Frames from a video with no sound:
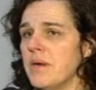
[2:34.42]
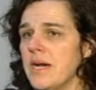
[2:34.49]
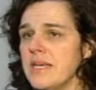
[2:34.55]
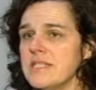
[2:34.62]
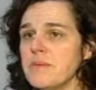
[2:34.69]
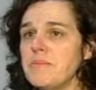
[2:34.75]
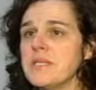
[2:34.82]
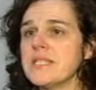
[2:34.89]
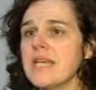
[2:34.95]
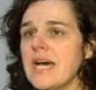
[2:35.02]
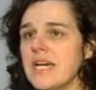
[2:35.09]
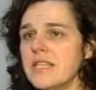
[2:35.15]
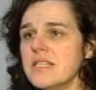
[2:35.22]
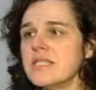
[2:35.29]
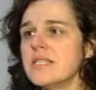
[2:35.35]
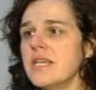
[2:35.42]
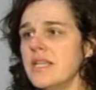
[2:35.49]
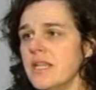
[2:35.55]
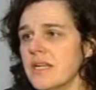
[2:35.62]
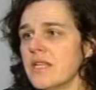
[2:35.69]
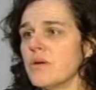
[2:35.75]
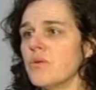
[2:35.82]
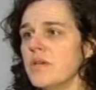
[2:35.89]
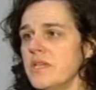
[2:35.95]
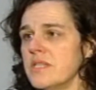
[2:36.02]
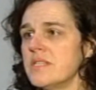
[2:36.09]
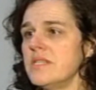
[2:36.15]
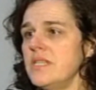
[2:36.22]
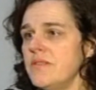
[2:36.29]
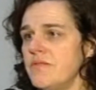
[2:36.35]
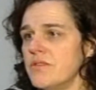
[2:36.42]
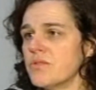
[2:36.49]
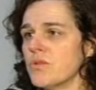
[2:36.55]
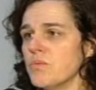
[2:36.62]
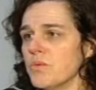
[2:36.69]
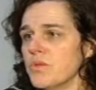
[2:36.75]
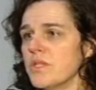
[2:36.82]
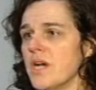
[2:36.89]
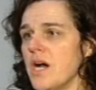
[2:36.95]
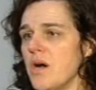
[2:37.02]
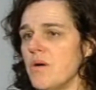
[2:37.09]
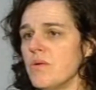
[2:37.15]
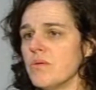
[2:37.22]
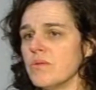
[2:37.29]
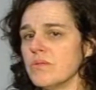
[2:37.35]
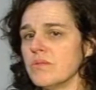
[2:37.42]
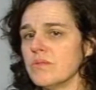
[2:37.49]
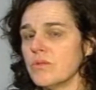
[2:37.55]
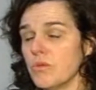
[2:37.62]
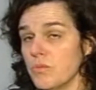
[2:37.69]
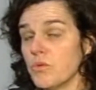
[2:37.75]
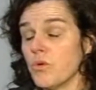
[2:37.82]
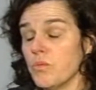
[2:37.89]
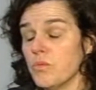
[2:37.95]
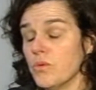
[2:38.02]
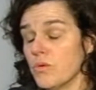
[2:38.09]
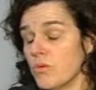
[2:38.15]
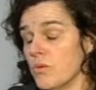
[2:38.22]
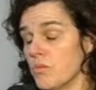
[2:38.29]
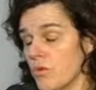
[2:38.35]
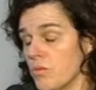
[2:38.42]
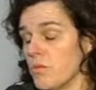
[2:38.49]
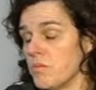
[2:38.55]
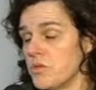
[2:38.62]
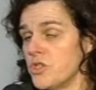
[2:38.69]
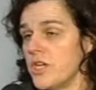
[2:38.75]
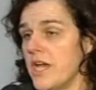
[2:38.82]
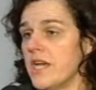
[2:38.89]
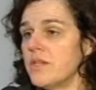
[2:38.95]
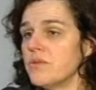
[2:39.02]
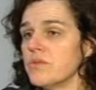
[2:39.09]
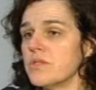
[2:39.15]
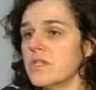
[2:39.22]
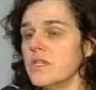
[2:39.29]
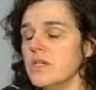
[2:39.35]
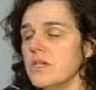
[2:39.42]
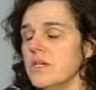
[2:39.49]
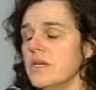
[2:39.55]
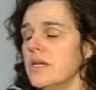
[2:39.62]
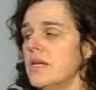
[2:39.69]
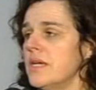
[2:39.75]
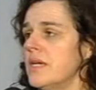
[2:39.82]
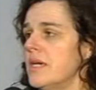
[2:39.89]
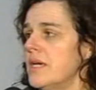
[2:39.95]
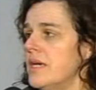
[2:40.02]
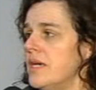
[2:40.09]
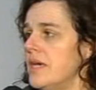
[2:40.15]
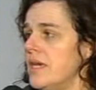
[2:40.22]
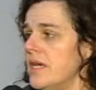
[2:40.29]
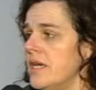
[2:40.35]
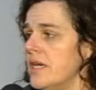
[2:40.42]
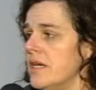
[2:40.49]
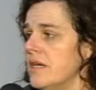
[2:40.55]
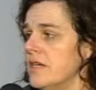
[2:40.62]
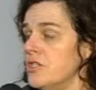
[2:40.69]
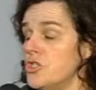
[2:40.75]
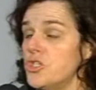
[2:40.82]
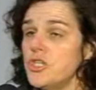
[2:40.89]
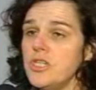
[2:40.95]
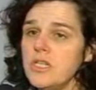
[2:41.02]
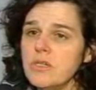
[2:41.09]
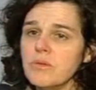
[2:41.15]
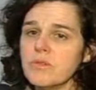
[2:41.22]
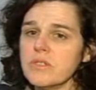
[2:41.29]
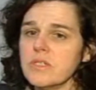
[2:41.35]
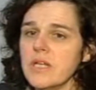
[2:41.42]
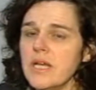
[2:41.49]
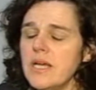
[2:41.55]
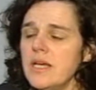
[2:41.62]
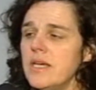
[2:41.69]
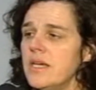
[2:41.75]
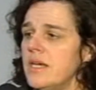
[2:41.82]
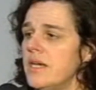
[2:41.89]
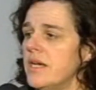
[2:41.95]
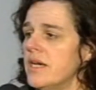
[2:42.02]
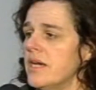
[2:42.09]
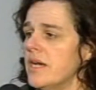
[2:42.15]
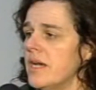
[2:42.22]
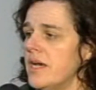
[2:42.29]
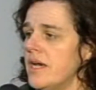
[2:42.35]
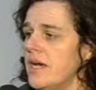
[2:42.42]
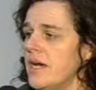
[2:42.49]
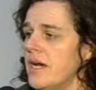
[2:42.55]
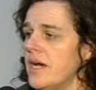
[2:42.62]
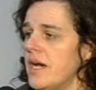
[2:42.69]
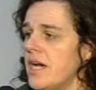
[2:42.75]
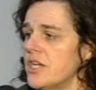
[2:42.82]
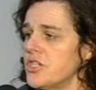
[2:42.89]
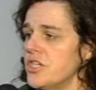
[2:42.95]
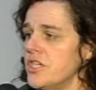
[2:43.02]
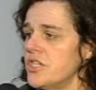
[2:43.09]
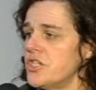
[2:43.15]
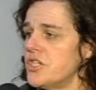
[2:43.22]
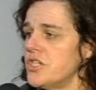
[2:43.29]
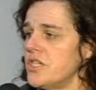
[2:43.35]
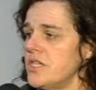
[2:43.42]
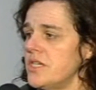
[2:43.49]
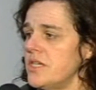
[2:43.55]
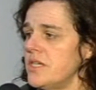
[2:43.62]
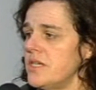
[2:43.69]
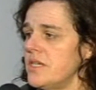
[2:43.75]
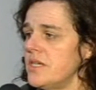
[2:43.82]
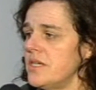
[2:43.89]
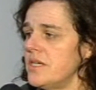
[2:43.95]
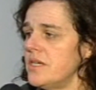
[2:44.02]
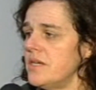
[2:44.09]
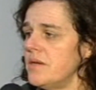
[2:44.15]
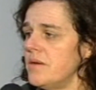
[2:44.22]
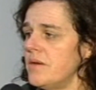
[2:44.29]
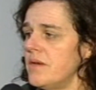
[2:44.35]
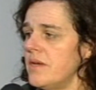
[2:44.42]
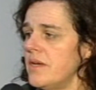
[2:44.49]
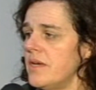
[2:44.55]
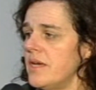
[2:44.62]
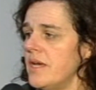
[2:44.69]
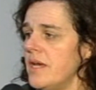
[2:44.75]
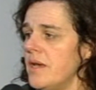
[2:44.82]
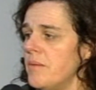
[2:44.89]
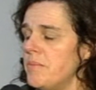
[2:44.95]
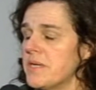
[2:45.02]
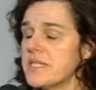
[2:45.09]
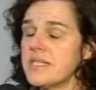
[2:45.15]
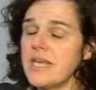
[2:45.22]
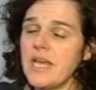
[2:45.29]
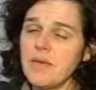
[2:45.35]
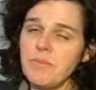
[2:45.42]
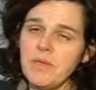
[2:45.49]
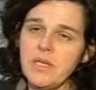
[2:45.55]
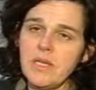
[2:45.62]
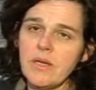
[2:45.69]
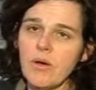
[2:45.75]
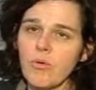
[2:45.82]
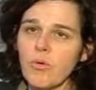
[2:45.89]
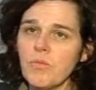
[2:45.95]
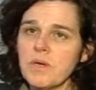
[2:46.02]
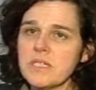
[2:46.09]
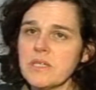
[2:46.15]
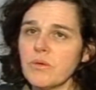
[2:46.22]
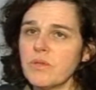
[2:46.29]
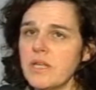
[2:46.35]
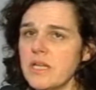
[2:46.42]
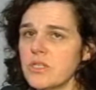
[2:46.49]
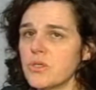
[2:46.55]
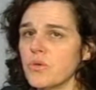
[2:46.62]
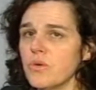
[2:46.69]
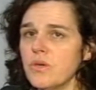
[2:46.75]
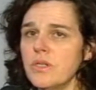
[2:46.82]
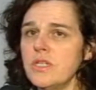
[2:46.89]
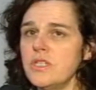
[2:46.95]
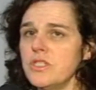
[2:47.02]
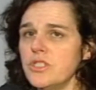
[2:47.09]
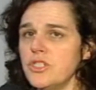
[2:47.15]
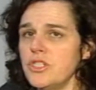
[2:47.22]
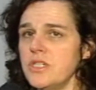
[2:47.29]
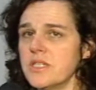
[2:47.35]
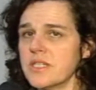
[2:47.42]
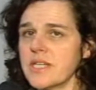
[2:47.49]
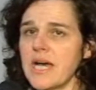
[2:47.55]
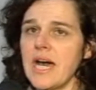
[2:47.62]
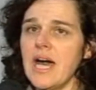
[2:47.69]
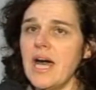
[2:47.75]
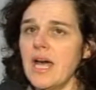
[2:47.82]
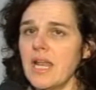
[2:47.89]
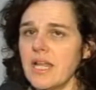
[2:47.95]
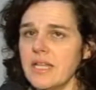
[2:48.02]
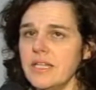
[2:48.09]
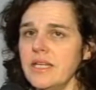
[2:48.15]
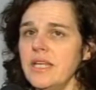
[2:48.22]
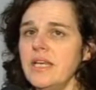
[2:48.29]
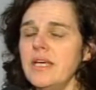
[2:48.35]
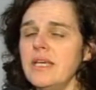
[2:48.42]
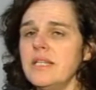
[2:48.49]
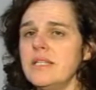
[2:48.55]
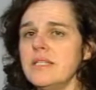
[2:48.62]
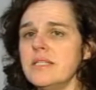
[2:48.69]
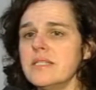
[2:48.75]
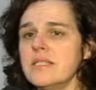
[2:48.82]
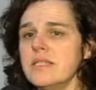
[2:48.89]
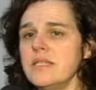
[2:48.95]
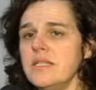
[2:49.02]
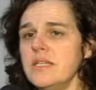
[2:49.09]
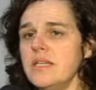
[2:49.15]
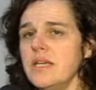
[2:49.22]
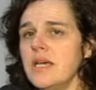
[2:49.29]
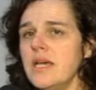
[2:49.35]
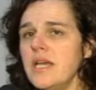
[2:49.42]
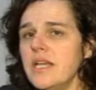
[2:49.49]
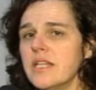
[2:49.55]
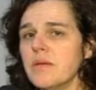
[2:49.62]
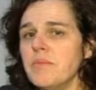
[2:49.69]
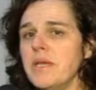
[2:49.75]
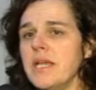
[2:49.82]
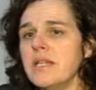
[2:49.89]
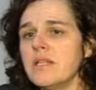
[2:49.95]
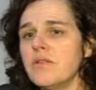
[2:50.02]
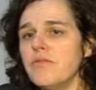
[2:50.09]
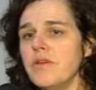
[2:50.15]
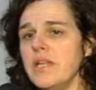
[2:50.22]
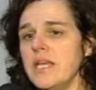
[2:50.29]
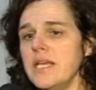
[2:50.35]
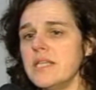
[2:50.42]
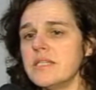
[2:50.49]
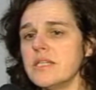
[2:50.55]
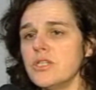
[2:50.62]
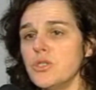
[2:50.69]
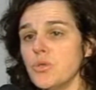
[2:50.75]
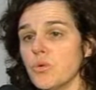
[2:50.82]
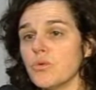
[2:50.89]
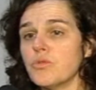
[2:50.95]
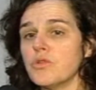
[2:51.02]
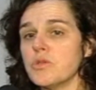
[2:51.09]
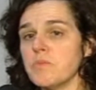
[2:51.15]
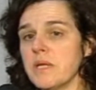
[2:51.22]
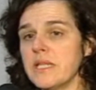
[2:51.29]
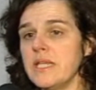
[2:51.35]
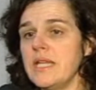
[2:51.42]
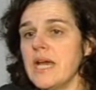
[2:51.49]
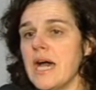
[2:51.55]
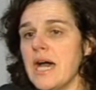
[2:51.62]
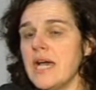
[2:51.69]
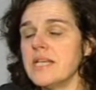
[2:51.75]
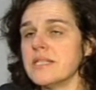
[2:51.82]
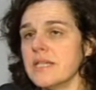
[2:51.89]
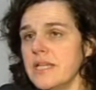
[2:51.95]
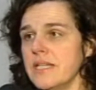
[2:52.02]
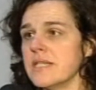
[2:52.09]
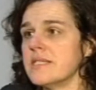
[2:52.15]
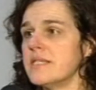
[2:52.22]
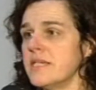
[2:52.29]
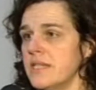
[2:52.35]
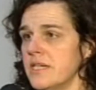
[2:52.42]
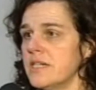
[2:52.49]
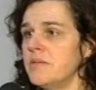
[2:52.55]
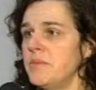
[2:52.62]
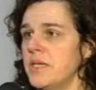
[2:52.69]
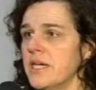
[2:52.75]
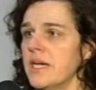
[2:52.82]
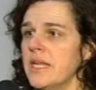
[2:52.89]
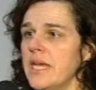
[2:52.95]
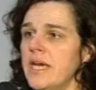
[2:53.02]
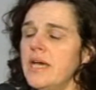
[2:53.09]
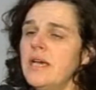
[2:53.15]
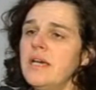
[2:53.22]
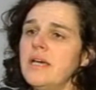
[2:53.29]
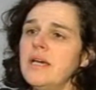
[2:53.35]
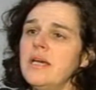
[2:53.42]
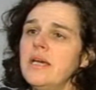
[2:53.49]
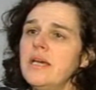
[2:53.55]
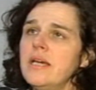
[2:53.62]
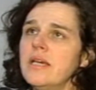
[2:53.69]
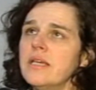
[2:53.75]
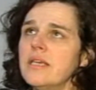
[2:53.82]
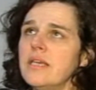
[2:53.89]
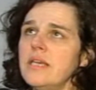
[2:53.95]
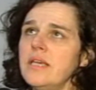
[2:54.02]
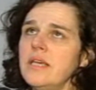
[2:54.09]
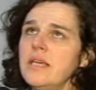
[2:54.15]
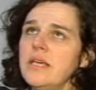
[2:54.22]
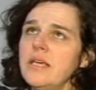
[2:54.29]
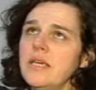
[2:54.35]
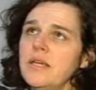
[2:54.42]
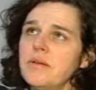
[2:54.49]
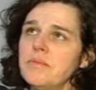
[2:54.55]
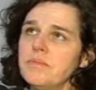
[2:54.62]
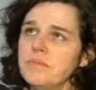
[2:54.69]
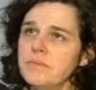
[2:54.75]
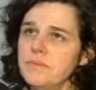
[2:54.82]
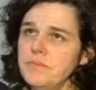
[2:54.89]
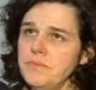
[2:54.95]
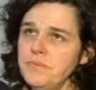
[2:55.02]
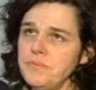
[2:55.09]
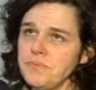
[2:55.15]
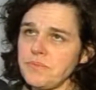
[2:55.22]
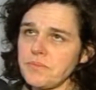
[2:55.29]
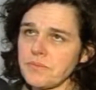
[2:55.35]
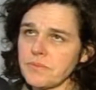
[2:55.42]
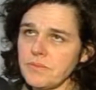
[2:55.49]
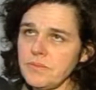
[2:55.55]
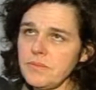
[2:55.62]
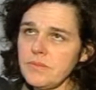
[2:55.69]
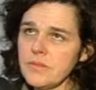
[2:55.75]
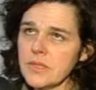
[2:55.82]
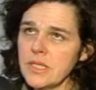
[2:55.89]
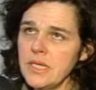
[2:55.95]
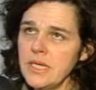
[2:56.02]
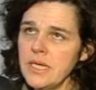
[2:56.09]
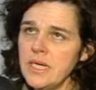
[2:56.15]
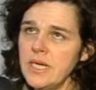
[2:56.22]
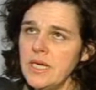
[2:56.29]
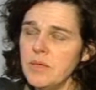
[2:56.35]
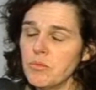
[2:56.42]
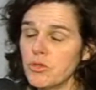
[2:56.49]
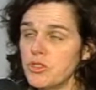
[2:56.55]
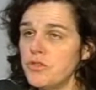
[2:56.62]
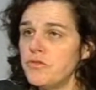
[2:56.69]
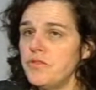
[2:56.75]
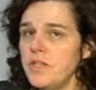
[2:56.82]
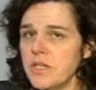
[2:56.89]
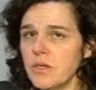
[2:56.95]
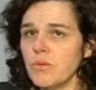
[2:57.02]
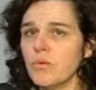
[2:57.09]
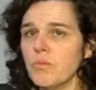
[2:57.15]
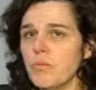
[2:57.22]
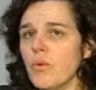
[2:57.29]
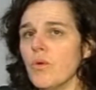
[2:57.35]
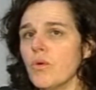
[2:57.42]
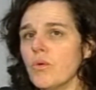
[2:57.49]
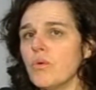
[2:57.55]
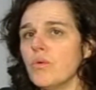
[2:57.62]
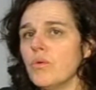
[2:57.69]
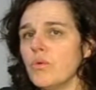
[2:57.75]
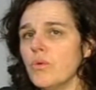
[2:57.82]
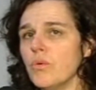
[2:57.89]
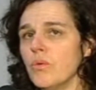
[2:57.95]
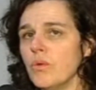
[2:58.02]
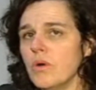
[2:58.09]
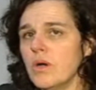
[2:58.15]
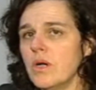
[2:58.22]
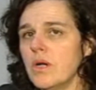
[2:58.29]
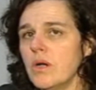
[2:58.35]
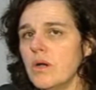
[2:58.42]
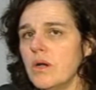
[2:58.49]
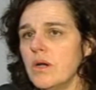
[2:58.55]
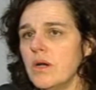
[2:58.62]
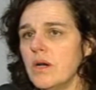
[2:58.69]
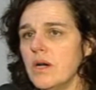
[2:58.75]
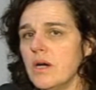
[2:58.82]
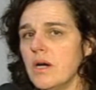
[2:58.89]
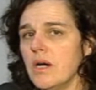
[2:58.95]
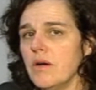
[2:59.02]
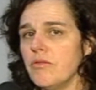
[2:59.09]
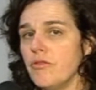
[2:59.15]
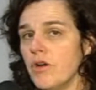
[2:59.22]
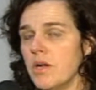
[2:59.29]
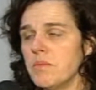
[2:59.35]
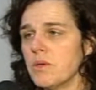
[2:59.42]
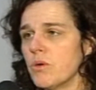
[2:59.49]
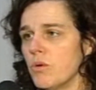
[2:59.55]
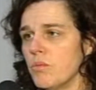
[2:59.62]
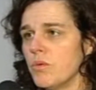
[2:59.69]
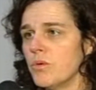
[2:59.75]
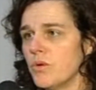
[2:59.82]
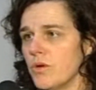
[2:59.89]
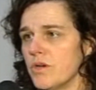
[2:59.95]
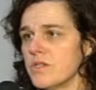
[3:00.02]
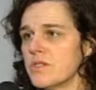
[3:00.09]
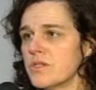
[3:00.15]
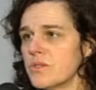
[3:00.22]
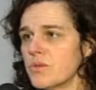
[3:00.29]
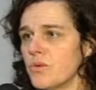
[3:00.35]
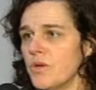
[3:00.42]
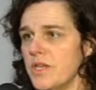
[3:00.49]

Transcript: mas apesar de serem reconhecíveis como tal, como, como, como, como objetos que é, antigos, né, é, a gente é, percebe algumas alterações de escala neles e, e também a interferência de outros materiais além da cerâmica, né, que hum, é, modificam um pouco a forma como nós